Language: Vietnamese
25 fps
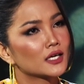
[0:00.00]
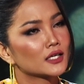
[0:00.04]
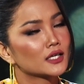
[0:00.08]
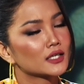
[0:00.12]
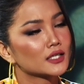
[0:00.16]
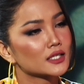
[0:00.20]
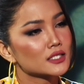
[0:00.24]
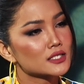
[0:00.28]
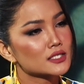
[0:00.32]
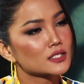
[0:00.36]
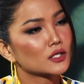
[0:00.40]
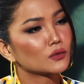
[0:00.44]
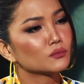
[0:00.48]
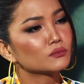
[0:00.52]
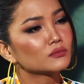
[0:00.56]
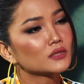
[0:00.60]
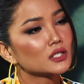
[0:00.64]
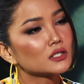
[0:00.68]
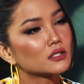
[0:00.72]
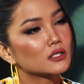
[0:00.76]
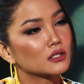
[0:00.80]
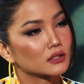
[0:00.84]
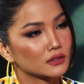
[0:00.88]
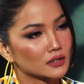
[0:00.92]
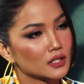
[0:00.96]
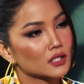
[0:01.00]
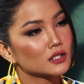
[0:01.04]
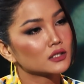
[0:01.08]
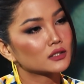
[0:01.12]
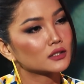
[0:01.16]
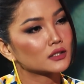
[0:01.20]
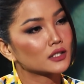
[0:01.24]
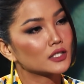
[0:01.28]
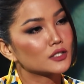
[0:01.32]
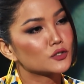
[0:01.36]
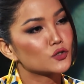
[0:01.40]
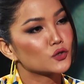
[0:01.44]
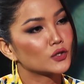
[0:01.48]
cái cách sống tích cực nhất
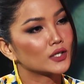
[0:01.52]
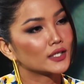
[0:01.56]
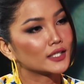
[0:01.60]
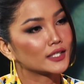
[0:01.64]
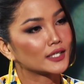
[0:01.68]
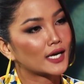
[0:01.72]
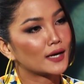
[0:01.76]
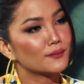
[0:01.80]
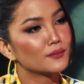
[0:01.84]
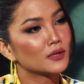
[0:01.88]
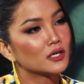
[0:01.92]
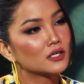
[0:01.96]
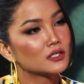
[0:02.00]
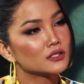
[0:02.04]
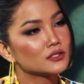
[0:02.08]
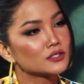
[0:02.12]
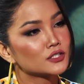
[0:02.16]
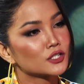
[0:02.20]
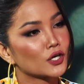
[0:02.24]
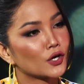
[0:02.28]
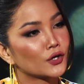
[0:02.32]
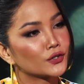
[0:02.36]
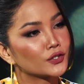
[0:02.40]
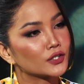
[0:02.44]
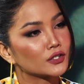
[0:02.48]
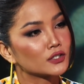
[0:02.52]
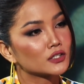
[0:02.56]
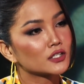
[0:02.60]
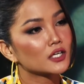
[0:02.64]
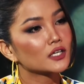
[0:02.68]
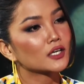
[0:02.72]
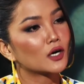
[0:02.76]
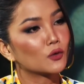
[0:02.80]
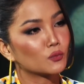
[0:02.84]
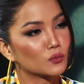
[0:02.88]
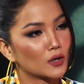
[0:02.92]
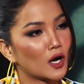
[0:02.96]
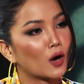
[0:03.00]
để truyền cảm hứng cho những
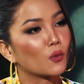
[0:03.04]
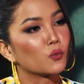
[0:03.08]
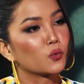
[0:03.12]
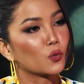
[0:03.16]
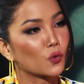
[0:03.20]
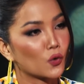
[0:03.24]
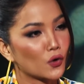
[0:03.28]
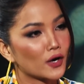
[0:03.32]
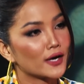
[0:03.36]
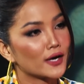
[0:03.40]
cái cộng đồng của